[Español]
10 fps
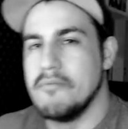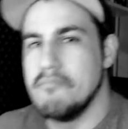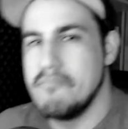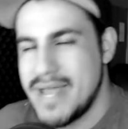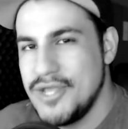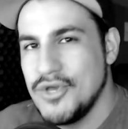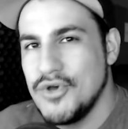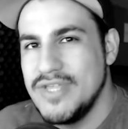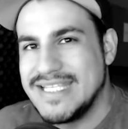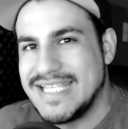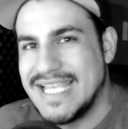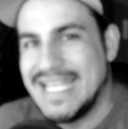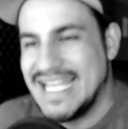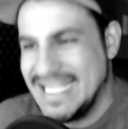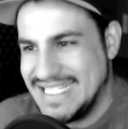Mario
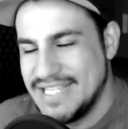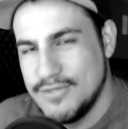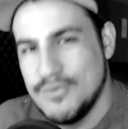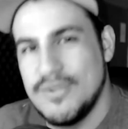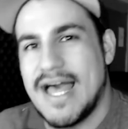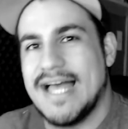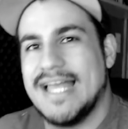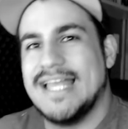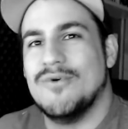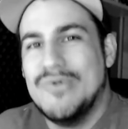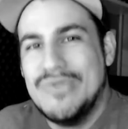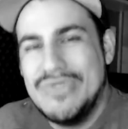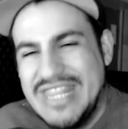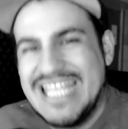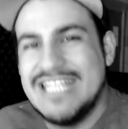Odyssey es sin duda
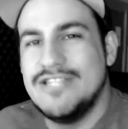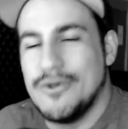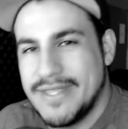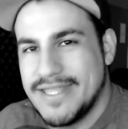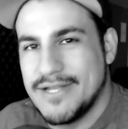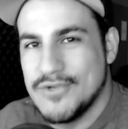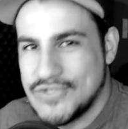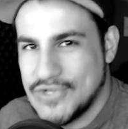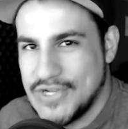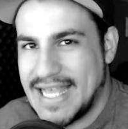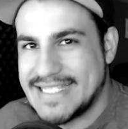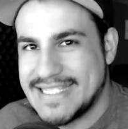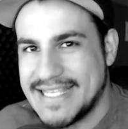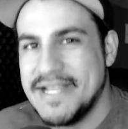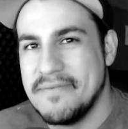un digno vende
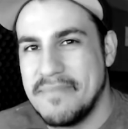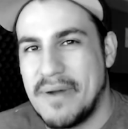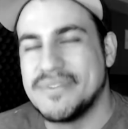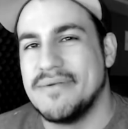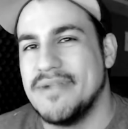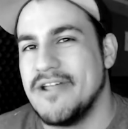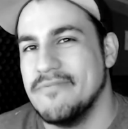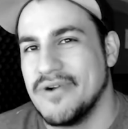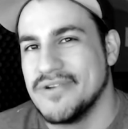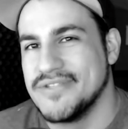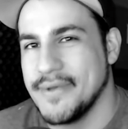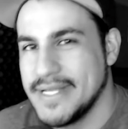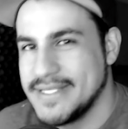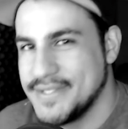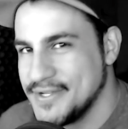consolas. Vamos a hablar un poco sobre eso.